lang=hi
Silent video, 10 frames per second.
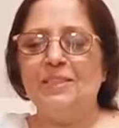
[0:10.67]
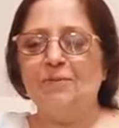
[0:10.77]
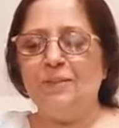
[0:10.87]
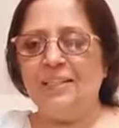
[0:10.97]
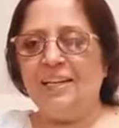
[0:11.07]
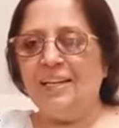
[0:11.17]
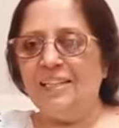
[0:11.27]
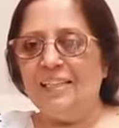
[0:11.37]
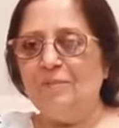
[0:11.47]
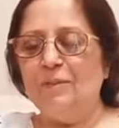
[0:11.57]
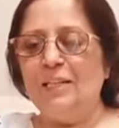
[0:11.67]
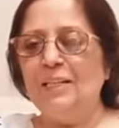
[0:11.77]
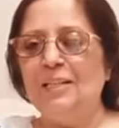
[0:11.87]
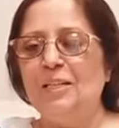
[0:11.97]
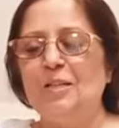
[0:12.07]
समीरा अलीम है
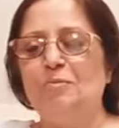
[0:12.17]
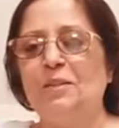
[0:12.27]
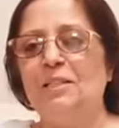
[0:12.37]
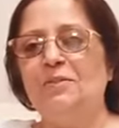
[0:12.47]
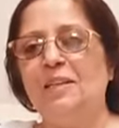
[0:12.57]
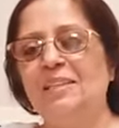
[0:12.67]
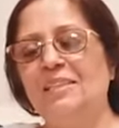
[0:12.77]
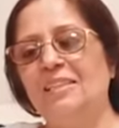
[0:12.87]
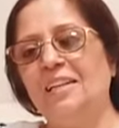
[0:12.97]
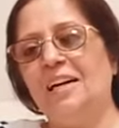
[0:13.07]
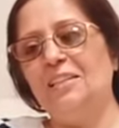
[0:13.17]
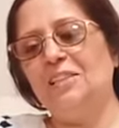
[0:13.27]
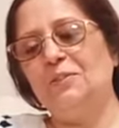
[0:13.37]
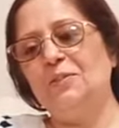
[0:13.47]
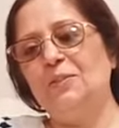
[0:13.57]
मैं डिफेंस से यहाँ
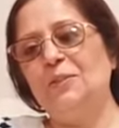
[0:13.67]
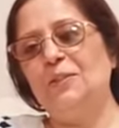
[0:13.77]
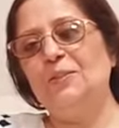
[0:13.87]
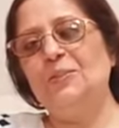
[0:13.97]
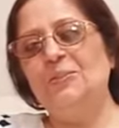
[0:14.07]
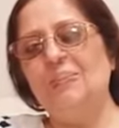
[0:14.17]
शिफ्ट हुई हूँ